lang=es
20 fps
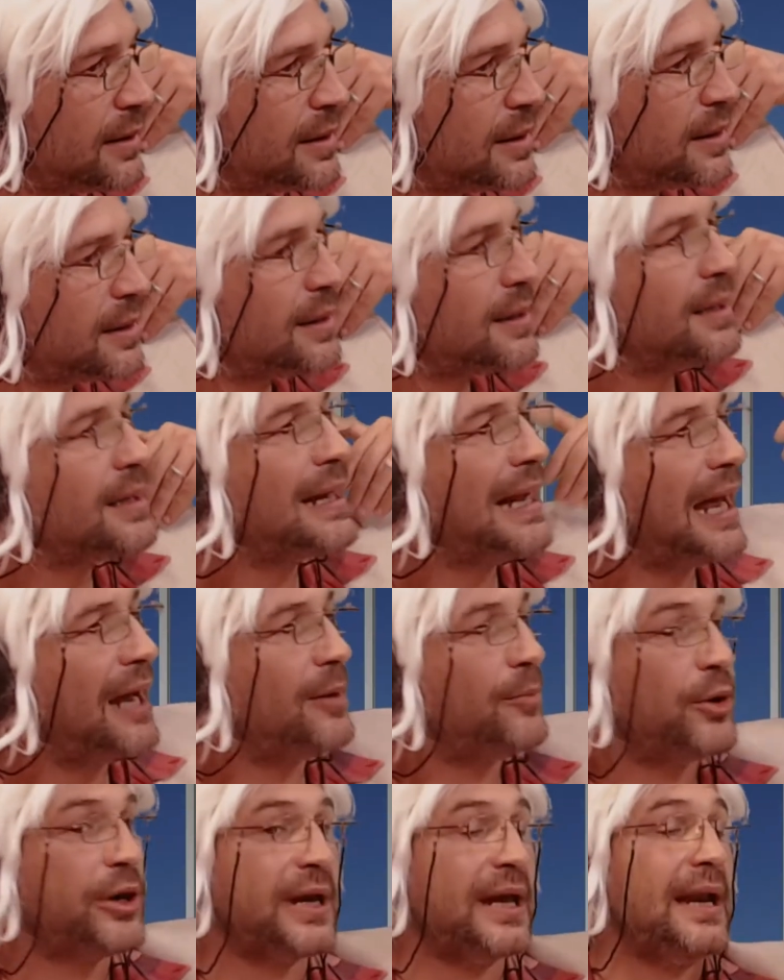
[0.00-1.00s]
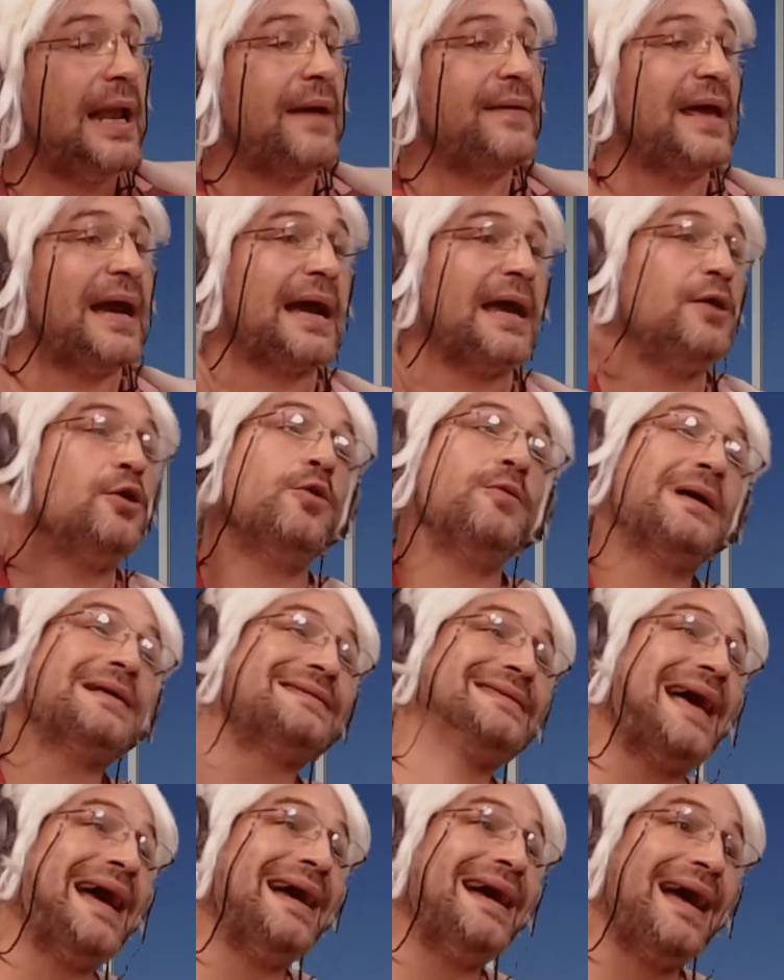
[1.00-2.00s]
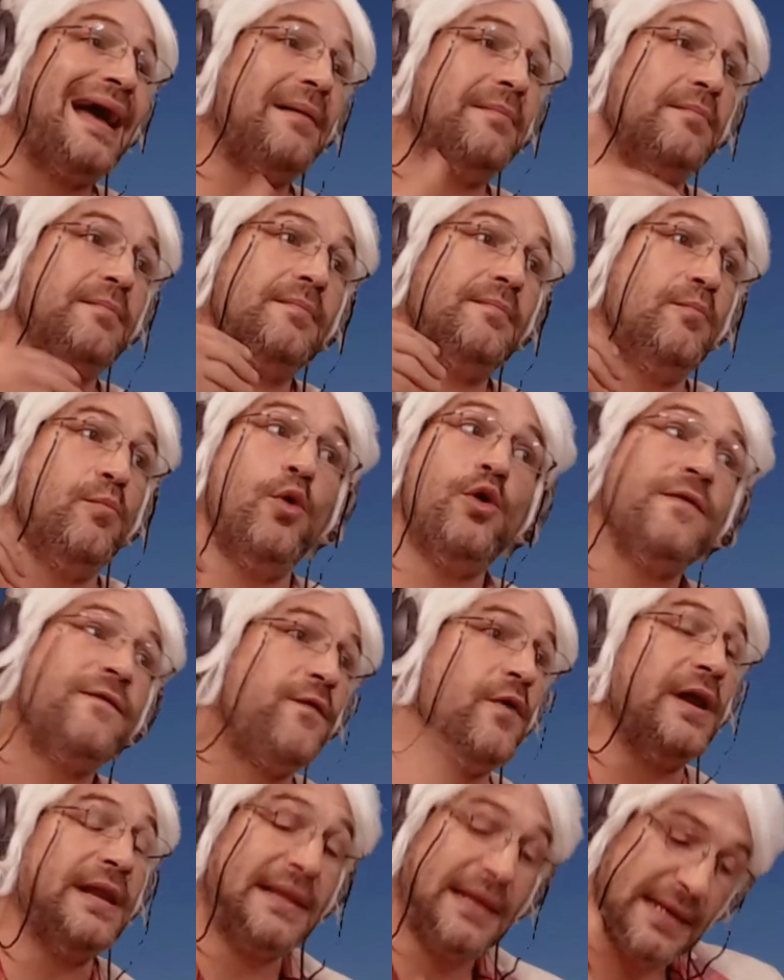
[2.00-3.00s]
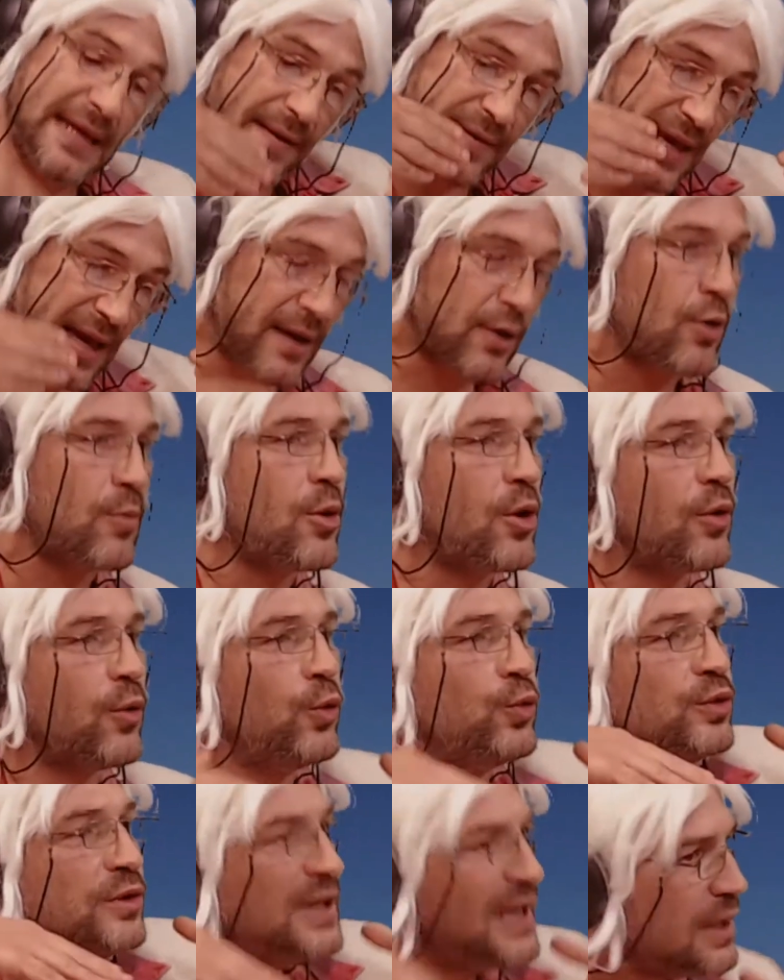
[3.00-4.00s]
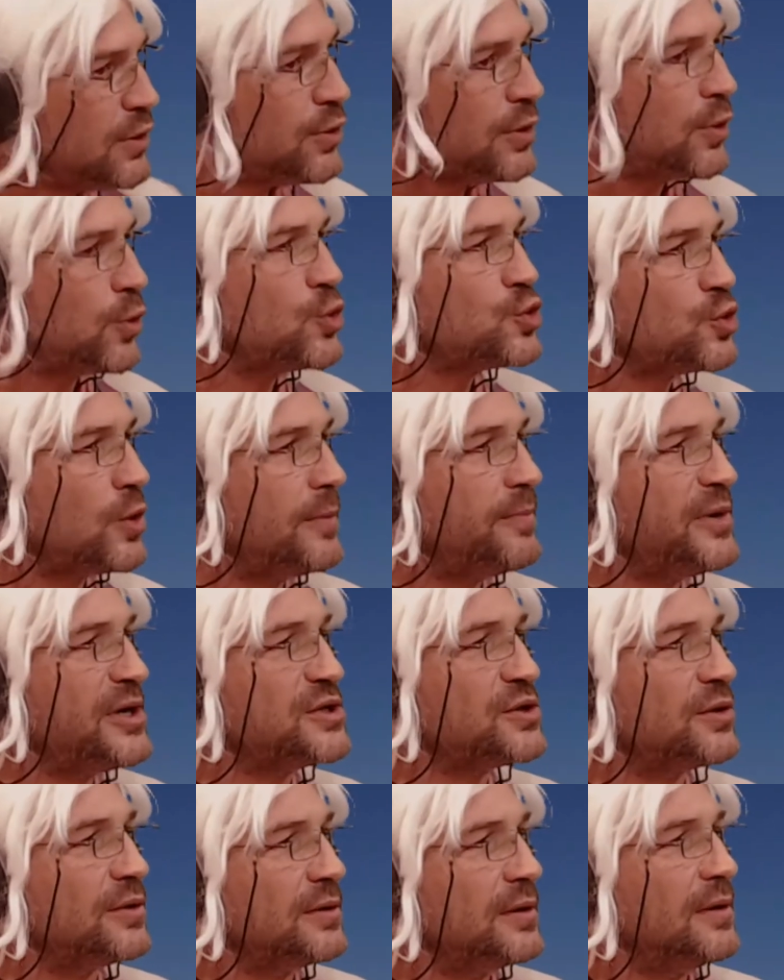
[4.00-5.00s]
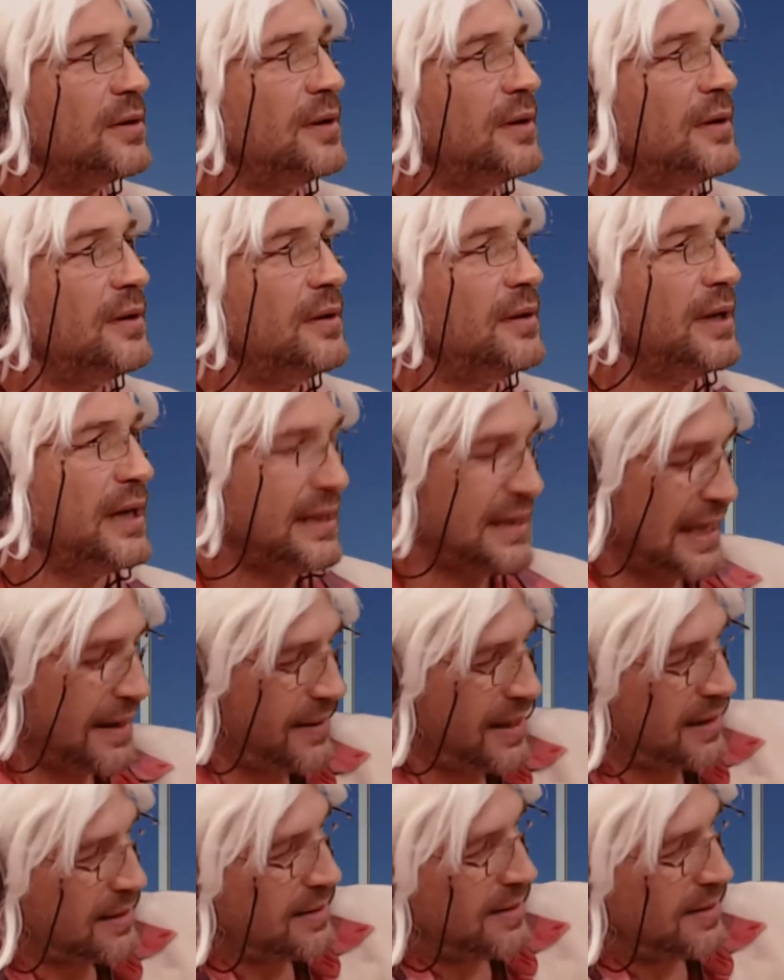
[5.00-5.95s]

cerámica. Claro, porque él había caído a una zanja muy fuerte y había como hundido incluso el piso. Estaba